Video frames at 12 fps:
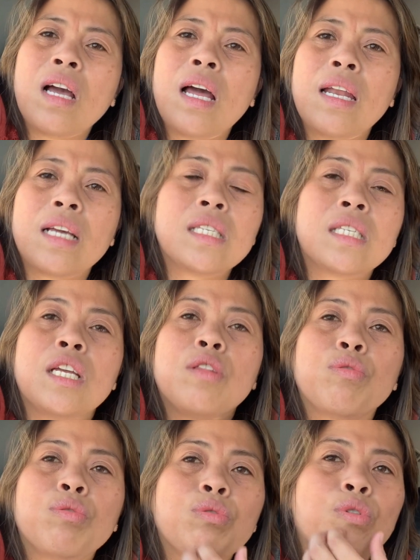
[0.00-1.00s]
Alexei
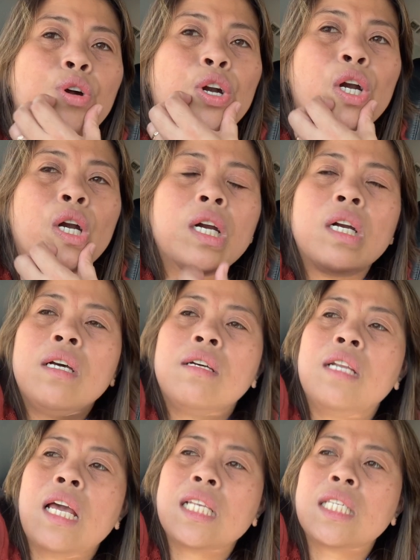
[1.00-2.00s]
Tutor
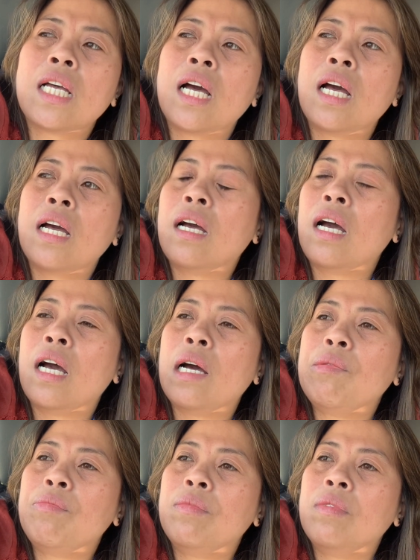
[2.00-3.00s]
dia sa
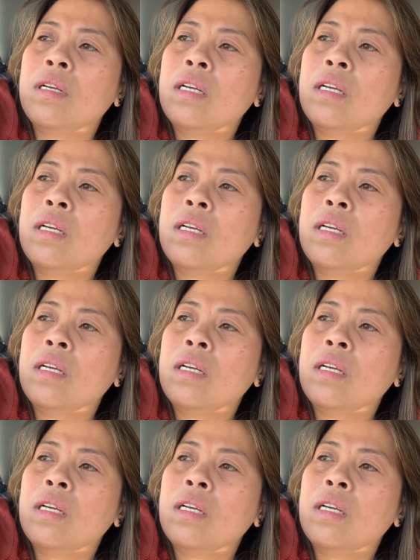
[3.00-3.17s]
um,